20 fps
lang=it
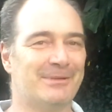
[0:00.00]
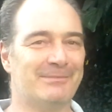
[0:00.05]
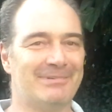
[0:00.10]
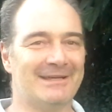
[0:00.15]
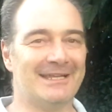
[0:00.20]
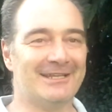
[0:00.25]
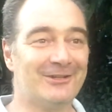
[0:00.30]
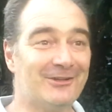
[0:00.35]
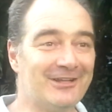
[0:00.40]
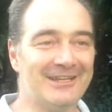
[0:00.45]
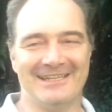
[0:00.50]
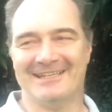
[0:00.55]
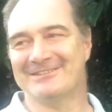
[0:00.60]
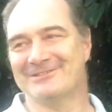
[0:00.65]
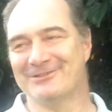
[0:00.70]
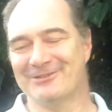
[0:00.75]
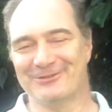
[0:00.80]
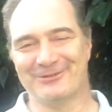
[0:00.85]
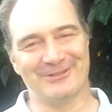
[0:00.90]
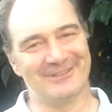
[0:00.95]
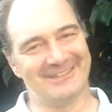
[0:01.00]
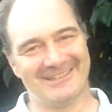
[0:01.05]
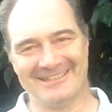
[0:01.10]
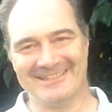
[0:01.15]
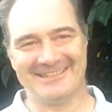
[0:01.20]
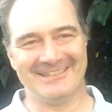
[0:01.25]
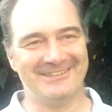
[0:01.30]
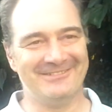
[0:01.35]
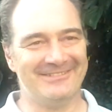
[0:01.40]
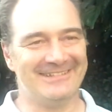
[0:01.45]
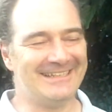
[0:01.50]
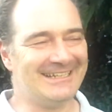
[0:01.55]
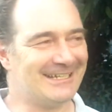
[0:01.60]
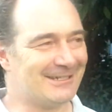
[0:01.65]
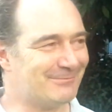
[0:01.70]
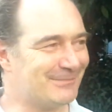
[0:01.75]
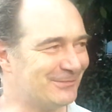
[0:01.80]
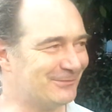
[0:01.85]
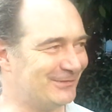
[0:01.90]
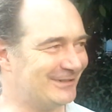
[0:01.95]
preparatore e sono contenti di
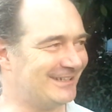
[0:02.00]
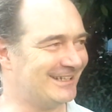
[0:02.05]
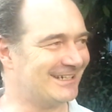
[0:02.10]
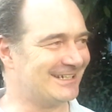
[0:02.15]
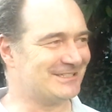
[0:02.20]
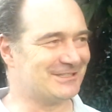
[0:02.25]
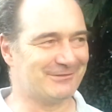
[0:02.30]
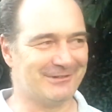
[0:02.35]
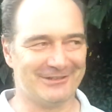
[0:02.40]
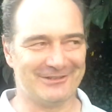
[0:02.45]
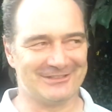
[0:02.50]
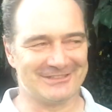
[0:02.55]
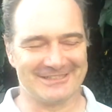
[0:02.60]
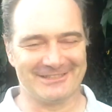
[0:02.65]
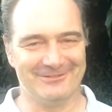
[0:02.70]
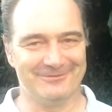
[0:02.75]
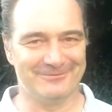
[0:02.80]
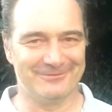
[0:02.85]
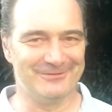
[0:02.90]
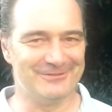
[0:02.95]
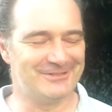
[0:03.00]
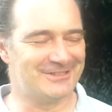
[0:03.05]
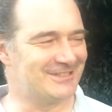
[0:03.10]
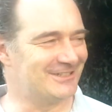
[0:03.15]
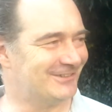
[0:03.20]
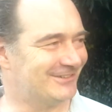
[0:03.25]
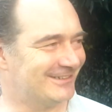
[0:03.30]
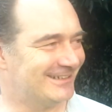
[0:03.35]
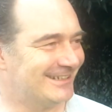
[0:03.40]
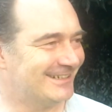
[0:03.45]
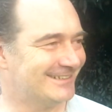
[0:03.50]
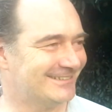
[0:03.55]
vedermi vuol dire che c'è qualcosa che non funziona.